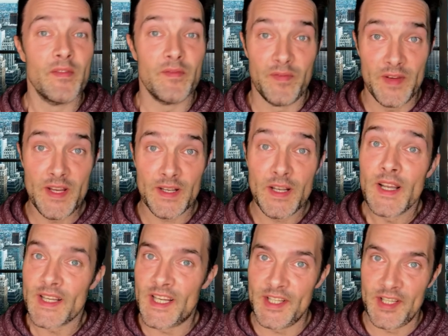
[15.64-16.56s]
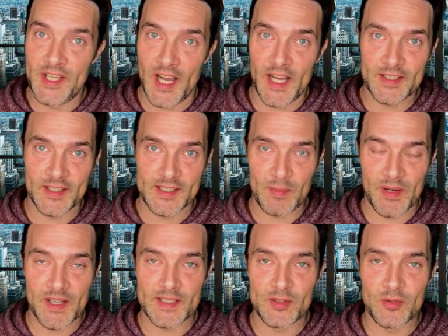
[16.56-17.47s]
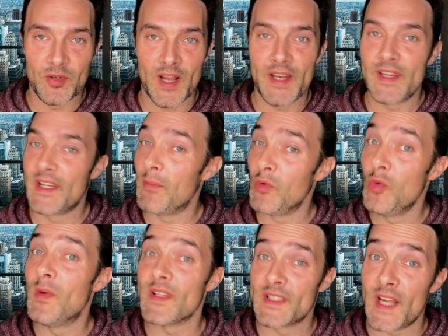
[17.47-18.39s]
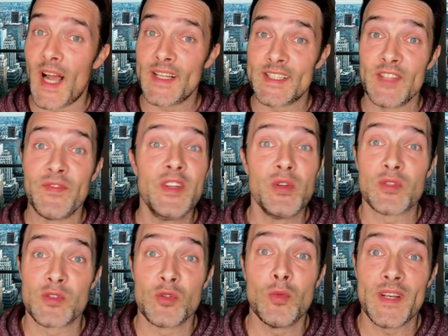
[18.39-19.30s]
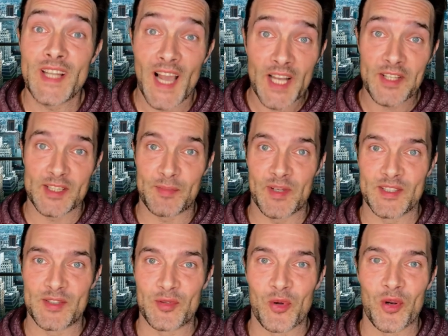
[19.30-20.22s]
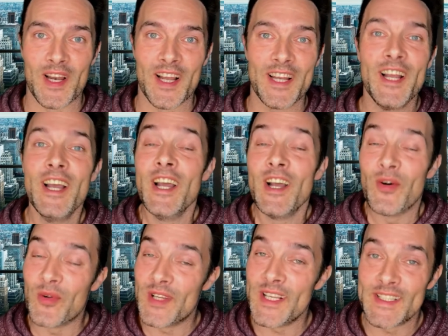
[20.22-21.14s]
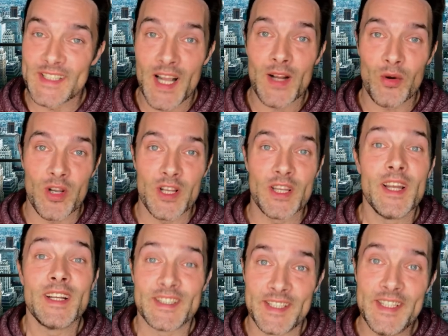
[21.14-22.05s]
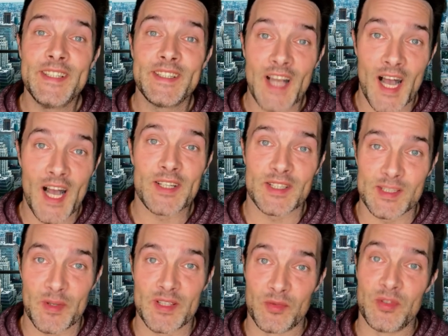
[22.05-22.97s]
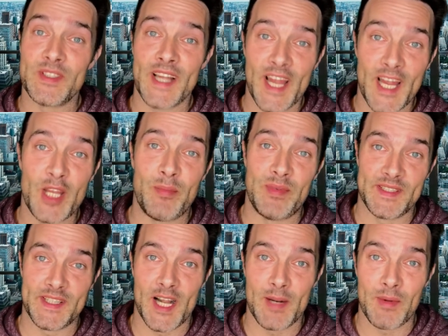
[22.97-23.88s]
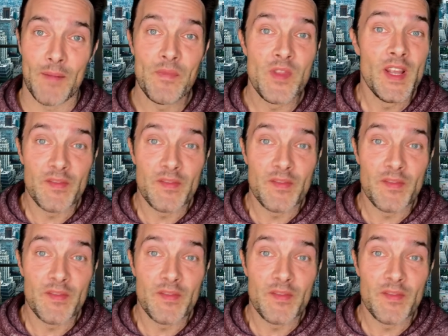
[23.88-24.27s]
Wir gehen die Haartransplantation an. Ich habe über 80 Videos nur über die Haartransplantation online. Und ich sage euch, diese Haartransplantation ist echt bezahlbar.